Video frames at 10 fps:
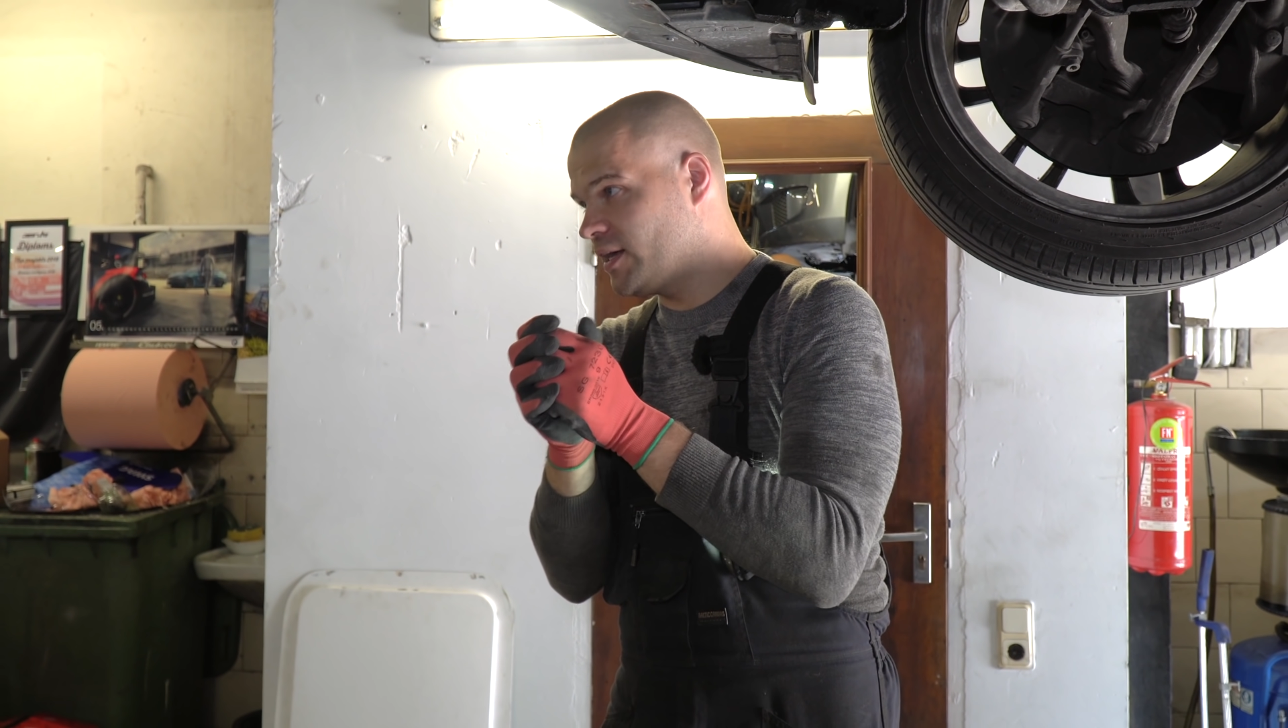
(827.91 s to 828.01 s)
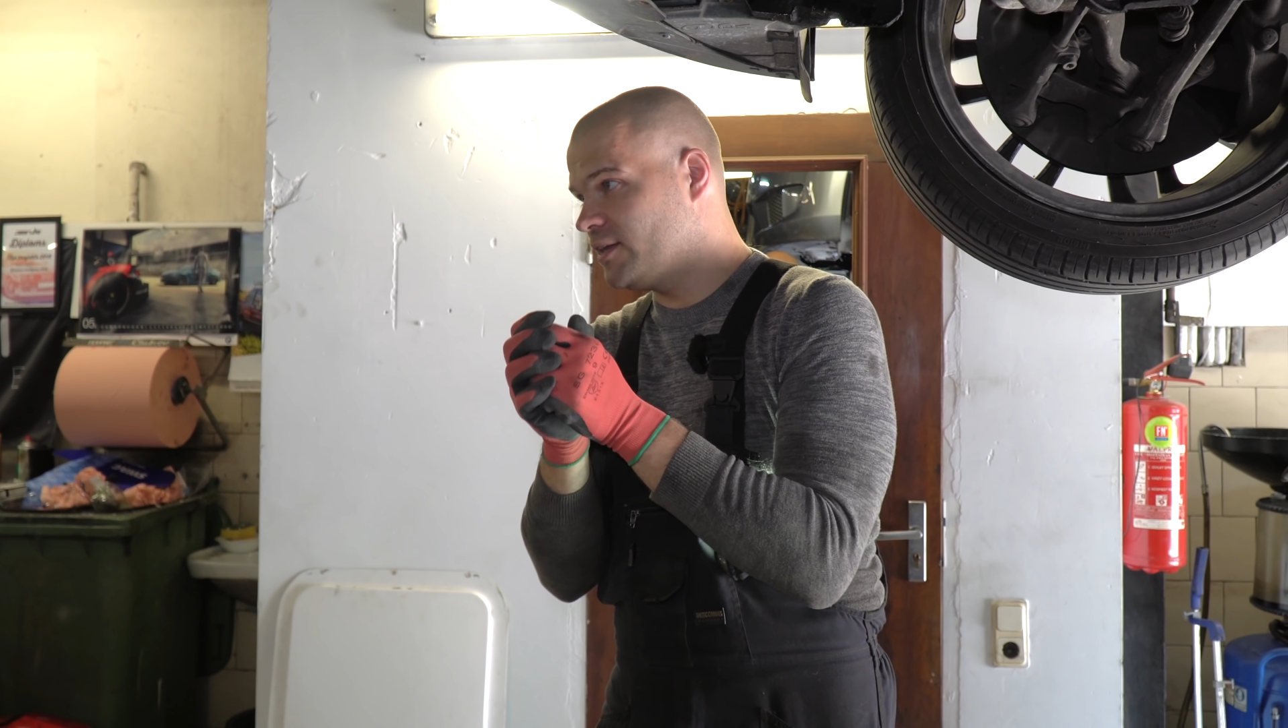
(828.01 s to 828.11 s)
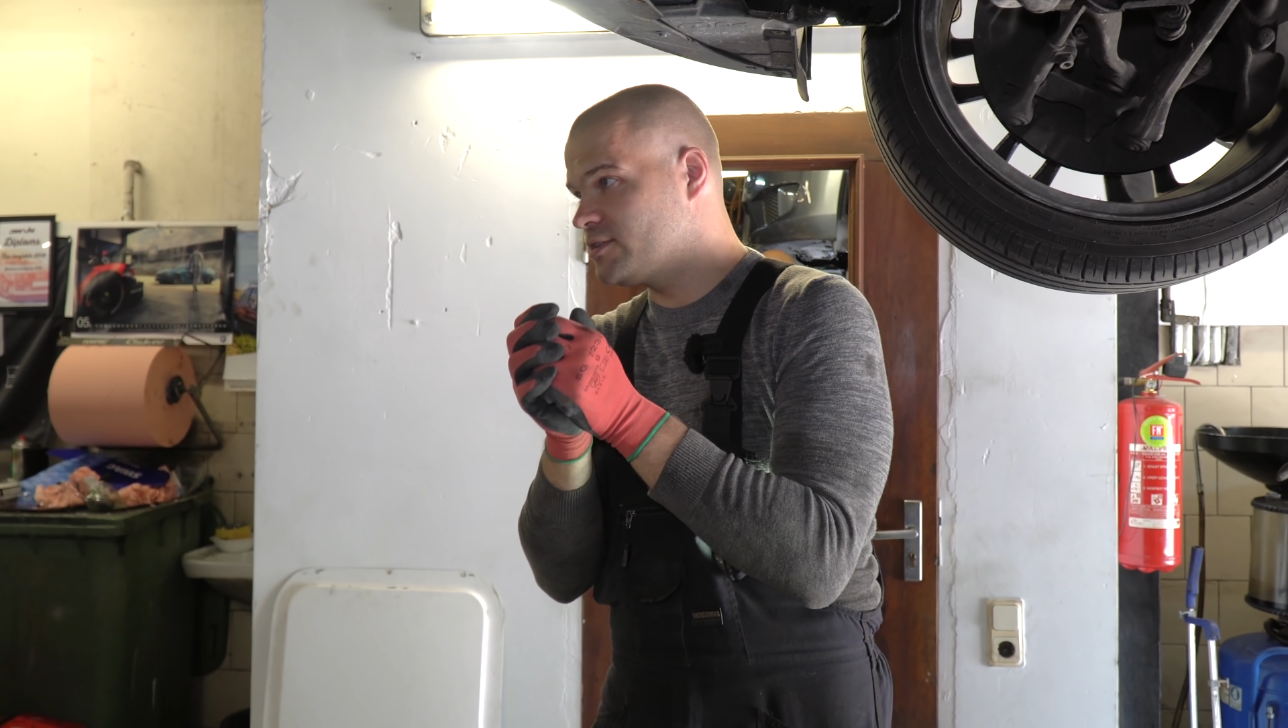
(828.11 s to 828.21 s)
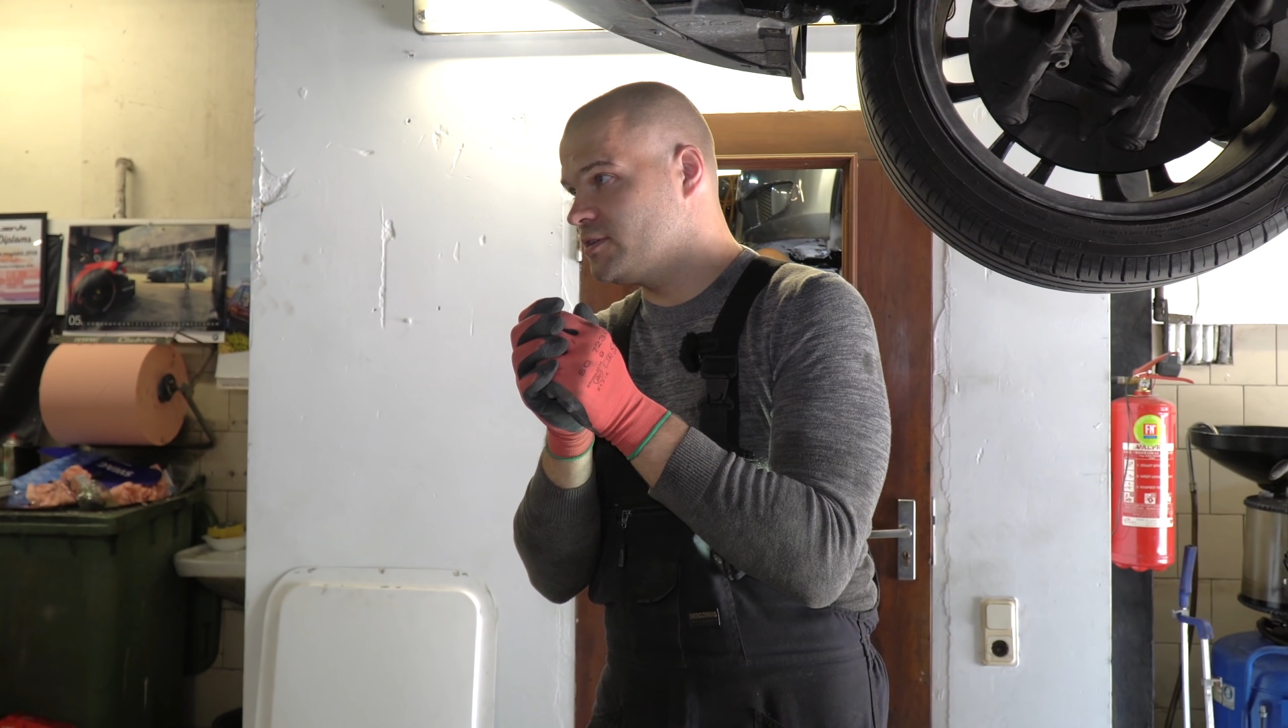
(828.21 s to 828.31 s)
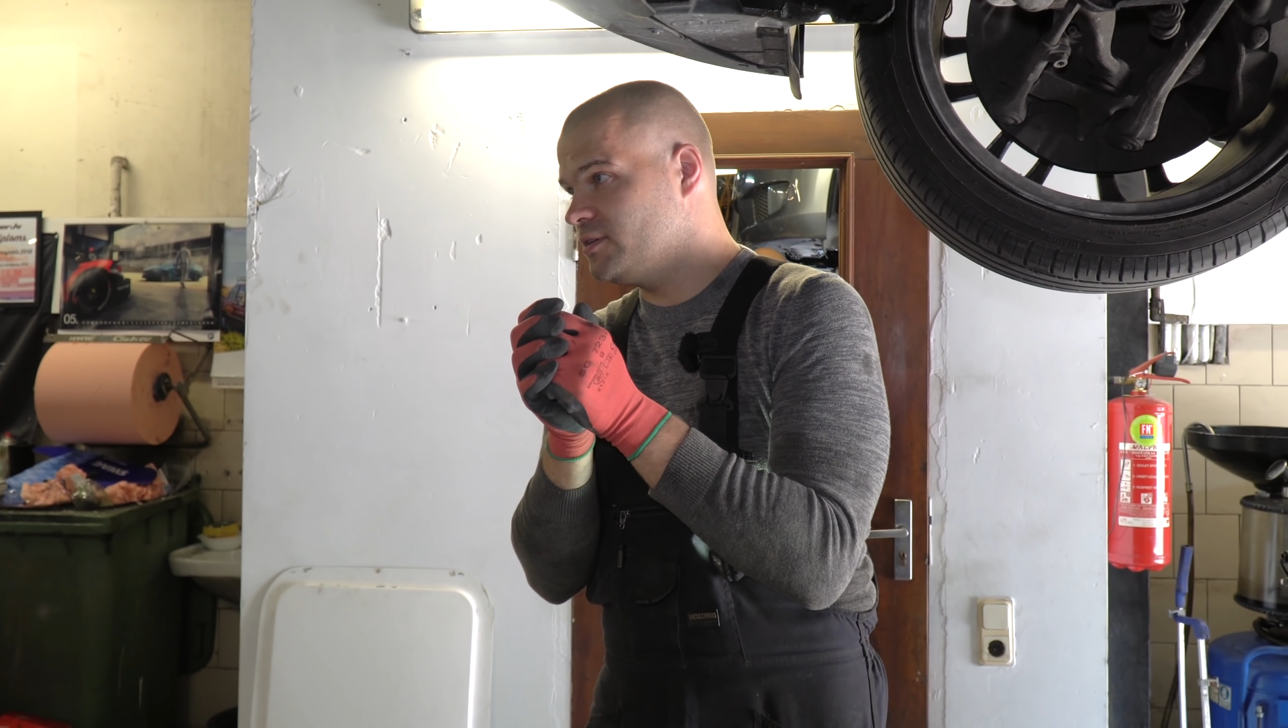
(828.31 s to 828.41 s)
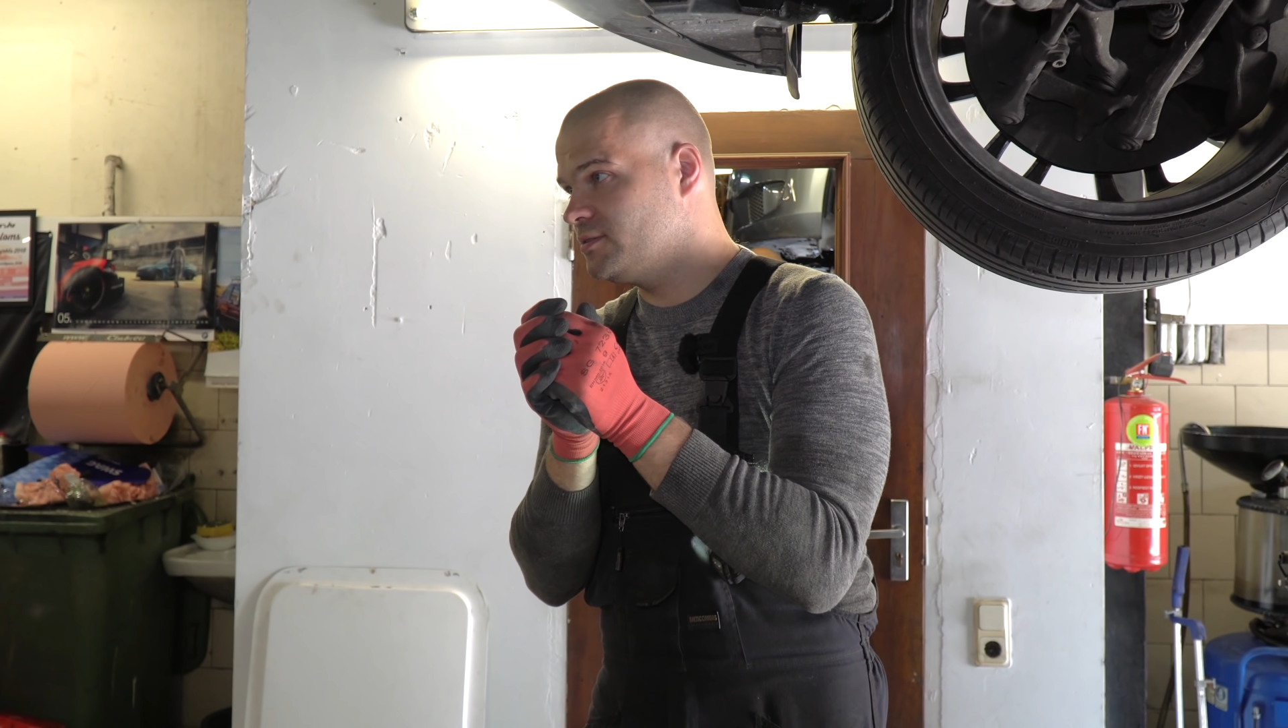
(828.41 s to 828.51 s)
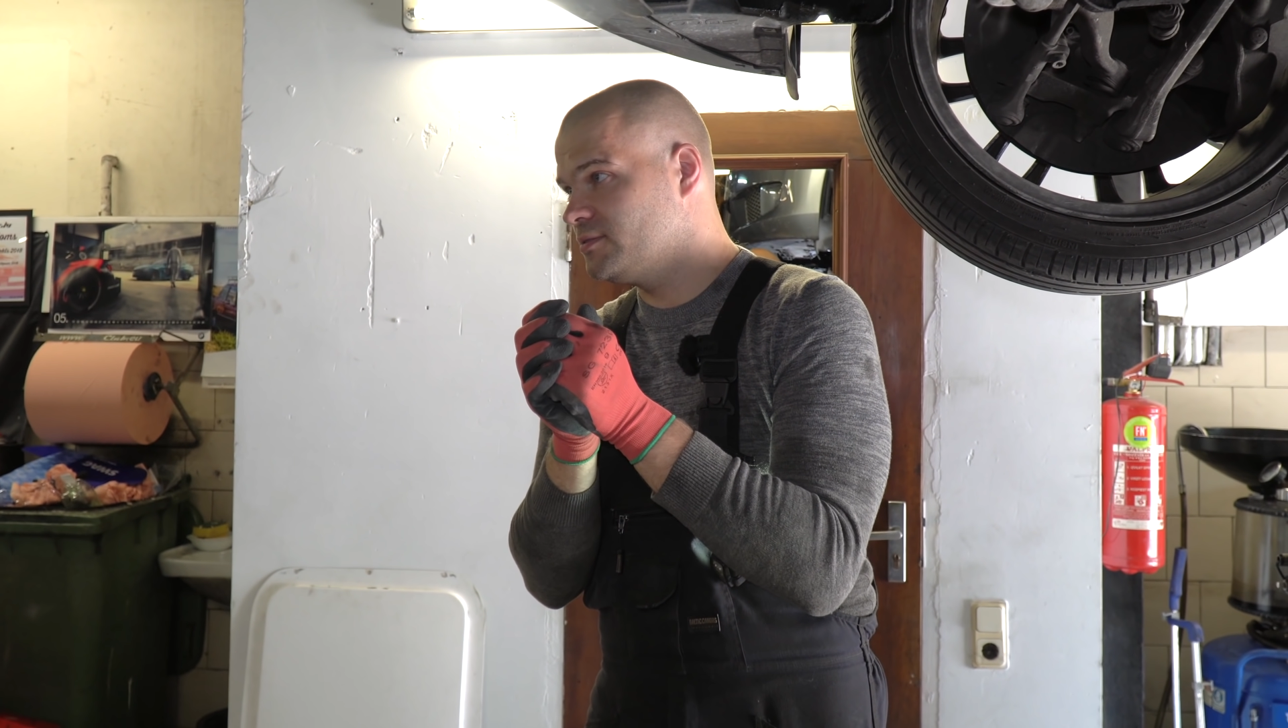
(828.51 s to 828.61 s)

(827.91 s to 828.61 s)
кольцо,